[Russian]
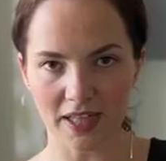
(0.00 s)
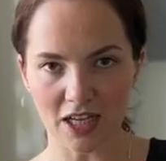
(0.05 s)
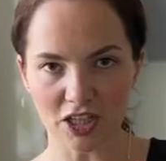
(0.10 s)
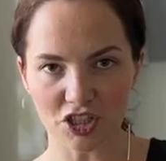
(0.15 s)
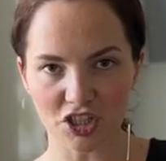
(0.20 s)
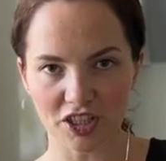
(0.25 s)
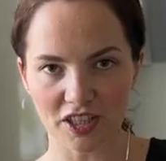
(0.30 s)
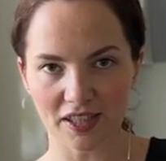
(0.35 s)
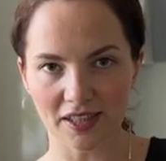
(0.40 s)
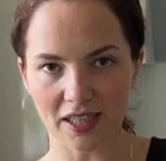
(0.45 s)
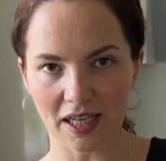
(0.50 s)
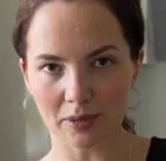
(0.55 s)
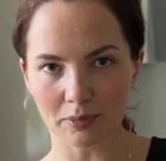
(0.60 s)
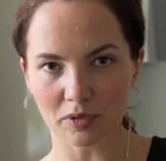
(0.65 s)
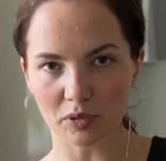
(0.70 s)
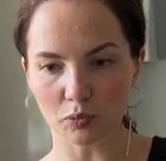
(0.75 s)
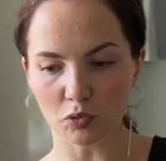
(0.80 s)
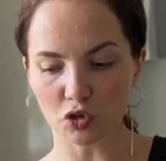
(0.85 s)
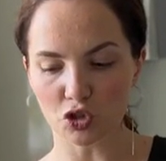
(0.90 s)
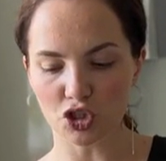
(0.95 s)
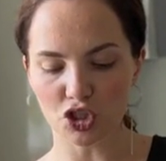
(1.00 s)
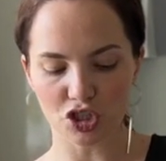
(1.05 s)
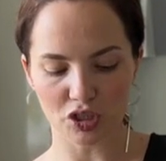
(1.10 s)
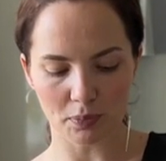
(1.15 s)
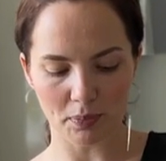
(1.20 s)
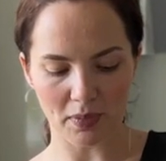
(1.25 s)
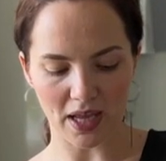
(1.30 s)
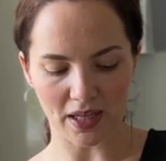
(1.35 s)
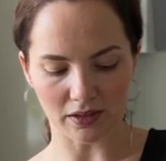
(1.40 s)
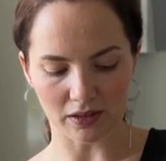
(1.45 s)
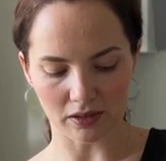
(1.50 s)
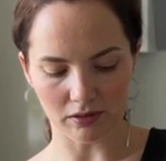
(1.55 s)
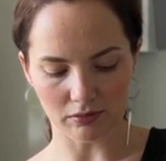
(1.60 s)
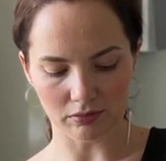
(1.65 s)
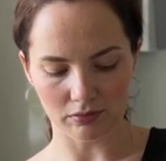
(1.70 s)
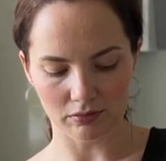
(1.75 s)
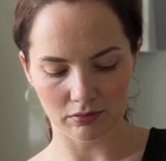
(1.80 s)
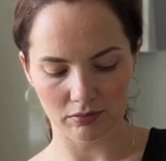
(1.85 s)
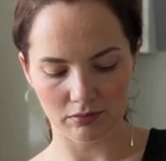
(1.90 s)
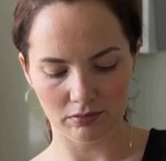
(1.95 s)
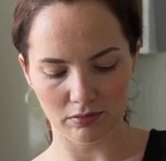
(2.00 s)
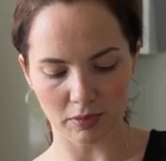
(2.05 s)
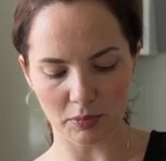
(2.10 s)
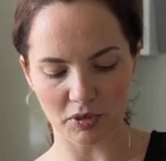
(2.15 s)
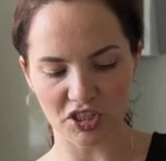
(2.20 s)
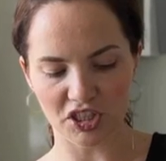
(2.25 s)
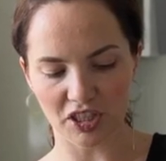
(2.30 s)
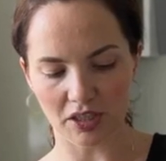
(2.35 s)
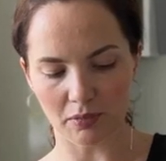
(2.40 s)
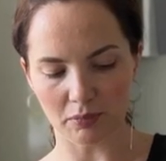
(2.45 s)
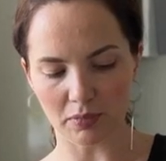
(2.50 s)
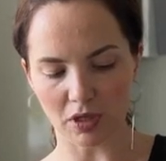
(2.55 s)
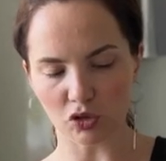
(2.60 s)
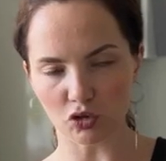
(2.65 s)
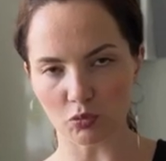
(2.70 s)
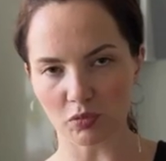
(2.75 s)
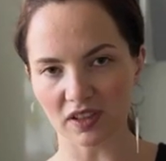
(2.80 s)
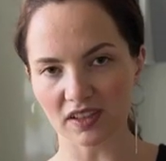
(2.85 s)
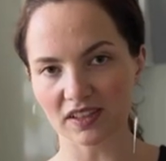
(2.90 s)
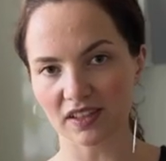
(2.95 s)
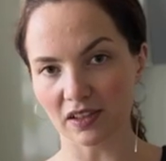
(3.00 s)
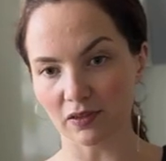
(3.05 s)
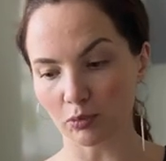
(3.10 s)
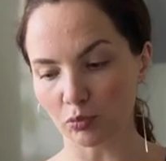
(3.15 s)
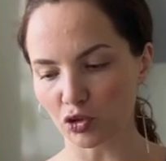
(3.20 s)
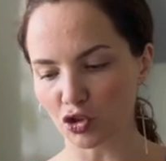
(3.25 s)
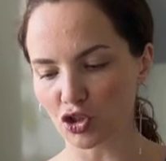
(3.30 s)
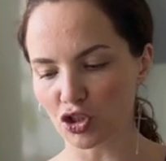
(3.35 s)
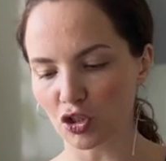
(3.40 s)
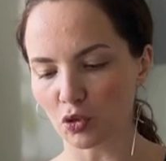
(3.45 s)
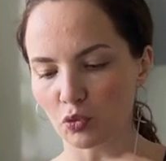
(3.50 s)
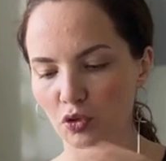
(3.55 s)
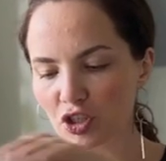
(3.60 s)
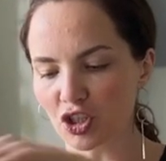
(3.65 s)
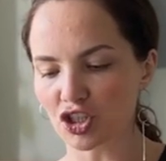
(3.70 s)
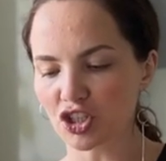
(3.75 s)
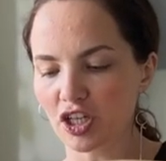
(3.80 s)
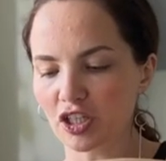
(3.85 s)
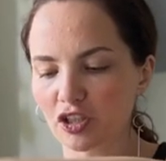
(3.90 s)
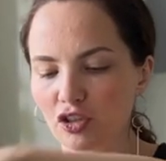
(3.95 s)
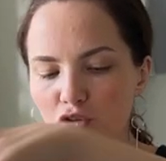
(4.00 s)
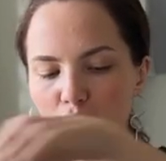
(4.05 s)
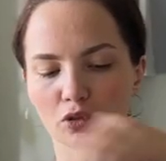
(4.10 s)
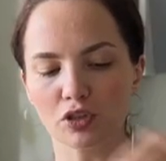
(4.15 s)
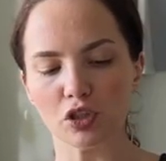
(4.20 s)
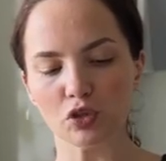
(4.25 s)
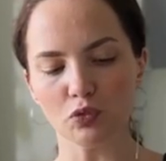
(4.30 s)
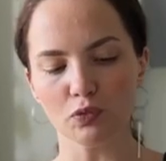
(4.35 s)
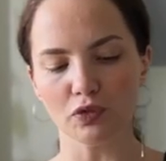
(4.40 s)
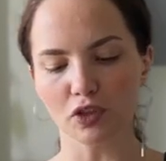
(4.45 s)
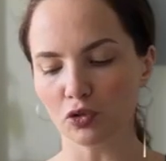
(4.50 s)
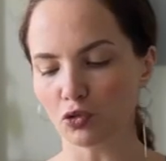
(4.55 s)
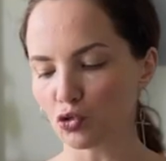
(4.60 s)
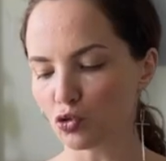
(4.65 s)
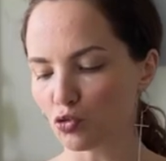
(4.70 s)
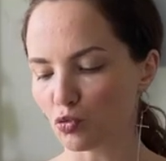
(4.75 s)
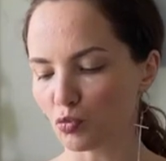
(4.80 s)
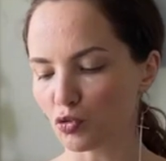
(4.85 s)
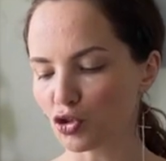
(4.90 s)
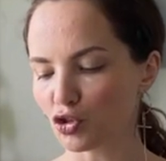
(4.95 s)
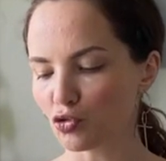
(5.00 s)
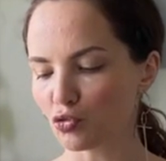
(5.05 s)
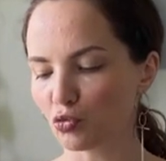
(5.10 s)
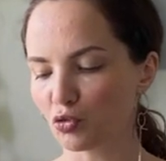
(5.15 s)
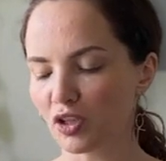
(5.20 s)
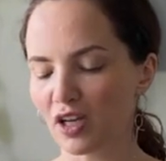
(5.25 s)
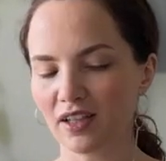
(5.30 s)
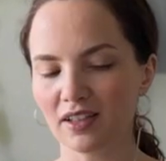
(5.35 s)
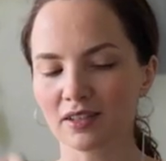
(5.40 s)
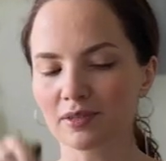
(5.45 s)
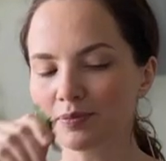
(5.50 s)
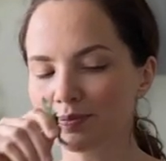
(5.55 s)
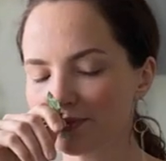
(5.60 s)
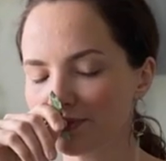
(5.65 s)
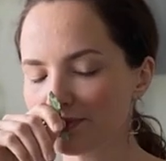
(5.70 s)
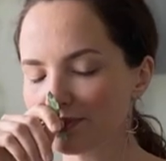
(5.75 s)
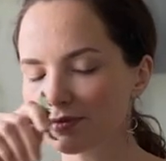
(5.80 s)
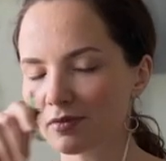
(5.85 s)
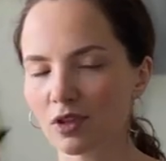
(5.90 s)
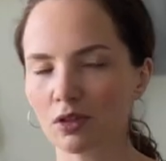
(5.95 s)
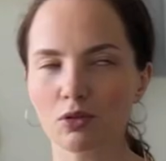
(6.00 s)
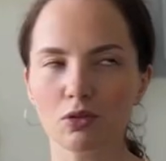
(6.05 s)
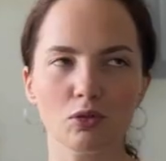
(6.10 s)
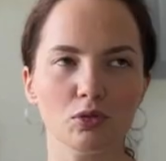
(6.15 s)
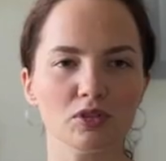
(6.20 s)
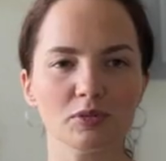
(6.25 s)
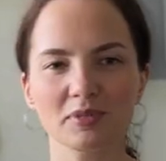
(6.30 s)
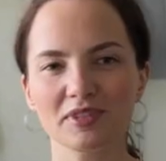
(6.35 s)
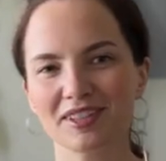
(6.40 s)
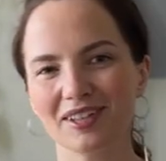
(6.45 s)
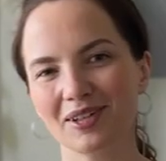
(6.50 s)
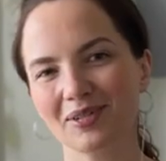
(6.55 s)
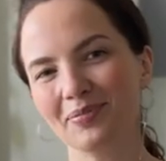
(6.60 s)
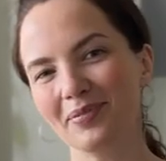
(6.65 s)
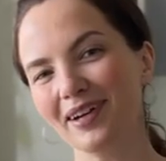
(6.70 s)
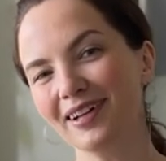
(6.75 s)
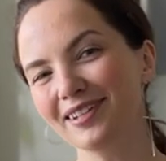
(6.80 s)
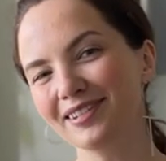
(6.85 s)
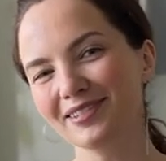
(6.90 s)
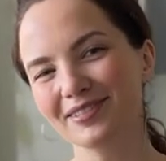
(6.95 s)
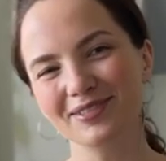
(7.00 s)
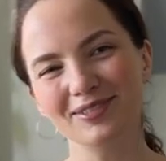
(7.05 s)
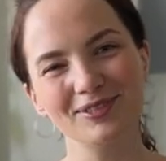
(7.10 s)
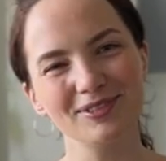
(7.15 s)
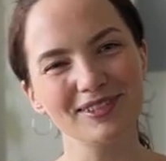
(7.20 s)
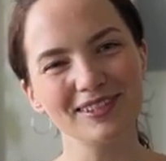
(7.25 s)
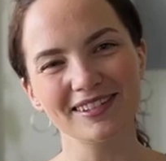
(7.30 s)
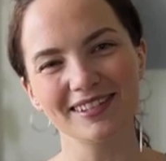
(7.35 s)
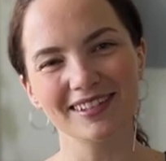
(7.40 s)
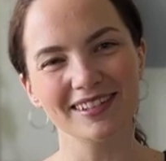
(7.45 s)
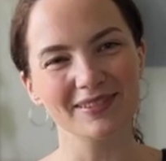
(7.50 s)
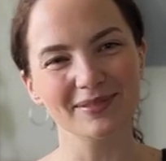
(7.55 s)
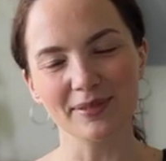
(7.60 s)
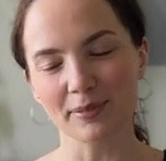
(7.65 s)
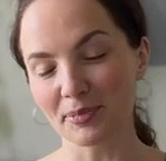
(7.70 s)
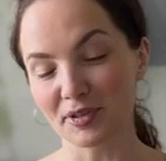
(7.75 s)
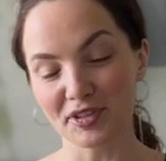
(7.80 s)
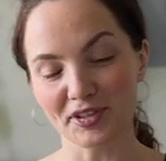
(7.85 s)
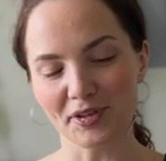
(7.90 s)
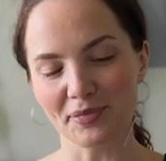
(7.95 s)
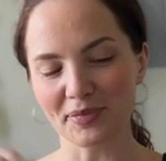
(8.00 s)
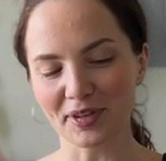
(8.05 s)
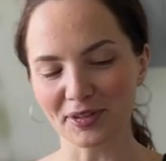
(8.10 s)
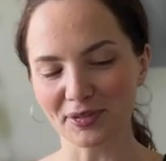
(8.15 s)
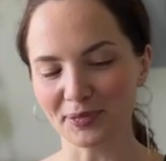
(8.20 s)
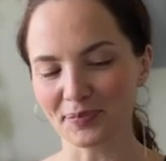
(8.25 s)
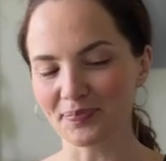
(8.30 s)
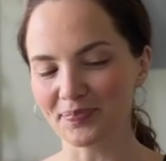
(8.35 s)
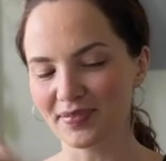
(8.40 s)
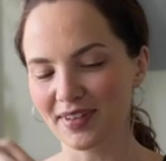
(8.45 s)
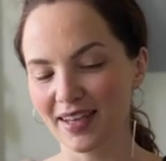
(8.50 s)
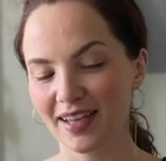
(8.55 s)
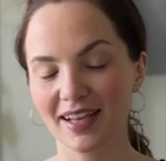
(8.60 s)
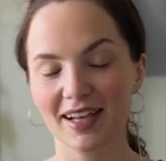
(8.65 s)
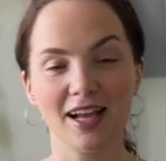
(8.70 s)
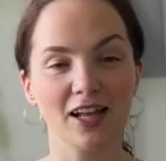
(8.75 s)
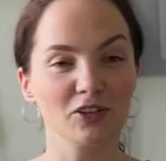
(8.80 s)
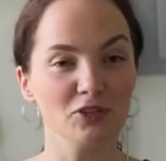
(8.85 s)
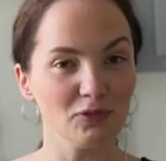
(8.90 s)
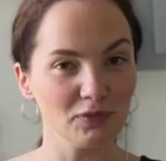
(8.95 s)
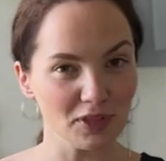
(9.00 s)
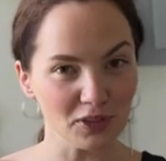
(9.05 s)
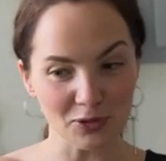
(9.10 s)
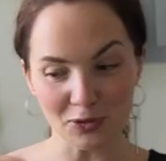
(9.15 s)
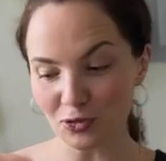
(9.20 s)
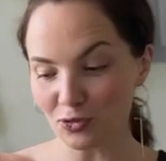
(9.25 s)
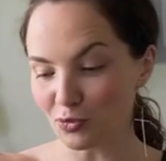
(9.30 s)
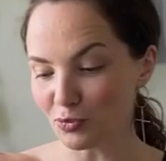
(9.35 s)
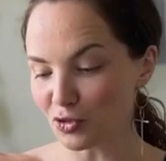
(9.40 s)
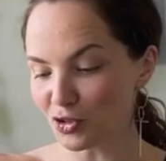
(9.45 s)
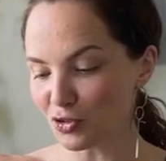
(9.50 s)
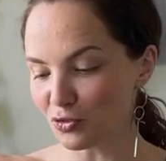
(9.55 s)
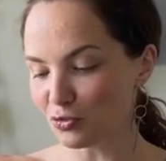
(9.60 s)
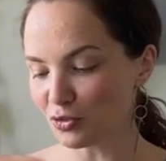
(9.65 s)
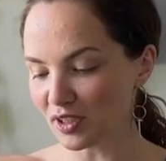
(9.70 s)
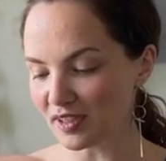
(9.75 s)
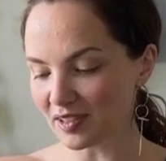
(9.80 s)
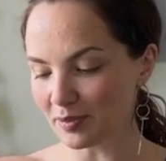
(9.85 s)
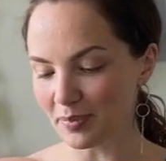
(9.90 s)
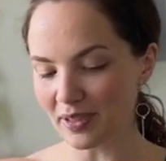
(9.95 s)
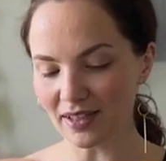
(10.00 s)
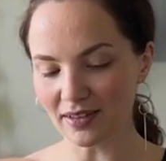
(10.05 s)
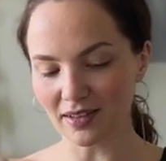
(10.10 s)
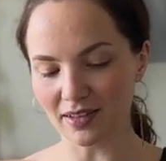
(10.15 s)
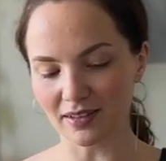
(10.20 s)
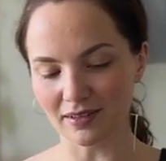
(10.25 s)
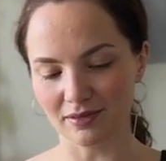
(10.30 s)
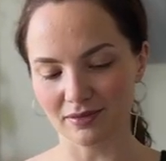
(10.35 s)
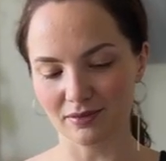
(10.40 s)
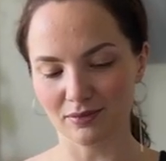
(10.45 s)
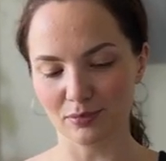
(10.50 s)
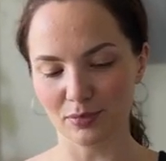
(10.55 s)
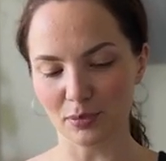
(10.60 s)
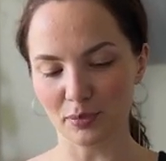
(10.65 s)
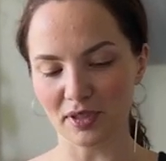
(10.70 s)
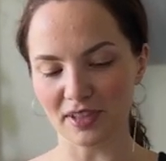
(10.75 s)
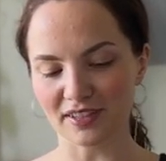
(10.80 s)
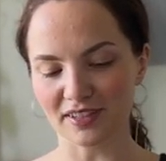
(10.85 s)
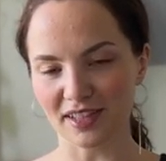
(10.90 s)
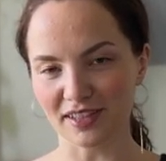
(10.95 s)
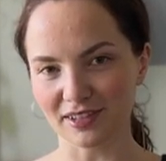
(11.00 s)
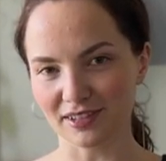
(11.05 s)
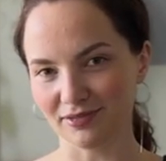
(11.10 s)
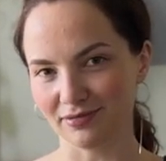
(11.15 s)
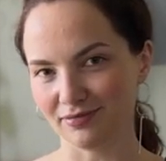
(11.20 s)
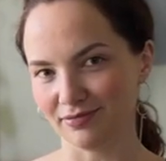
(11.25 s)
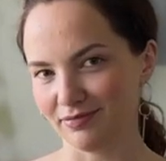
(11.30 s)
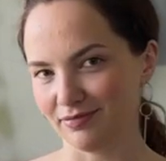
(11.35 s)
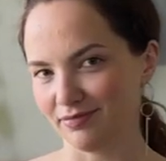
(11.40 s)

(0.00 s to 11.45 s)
Дальше кидаем немножечко мяты. Вообще мяту мы оставим тоже для украшения, но вот одну веточку можно туда... О, господи, как пахнет вкусно, обожаю мяту. Одну веточку можно туда смело побросать.